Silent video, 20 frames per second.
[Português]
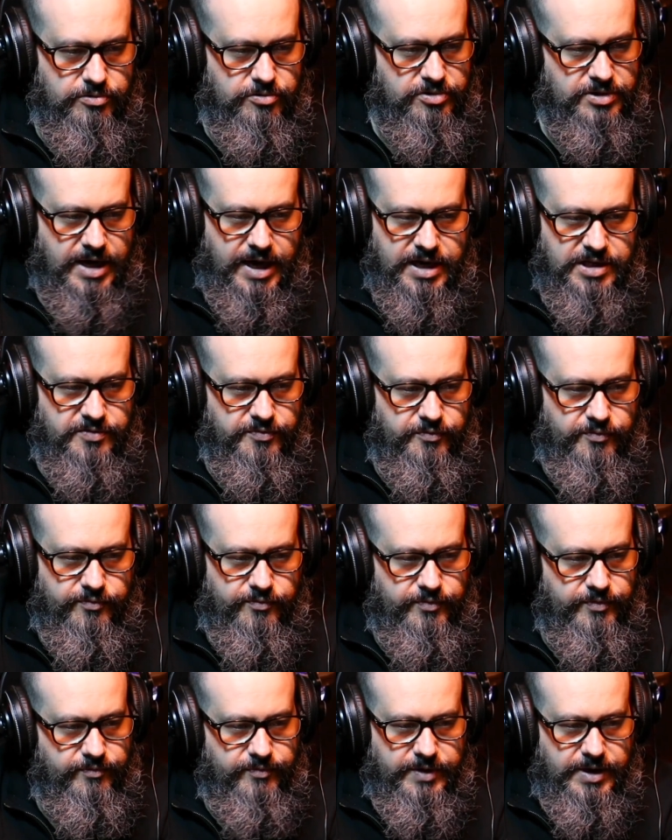os caras
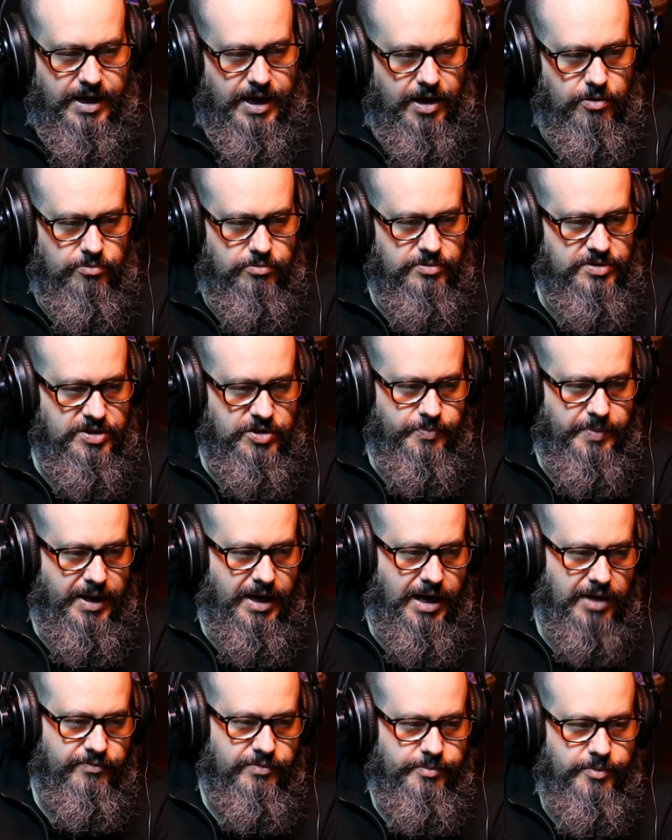ficaram desesperados.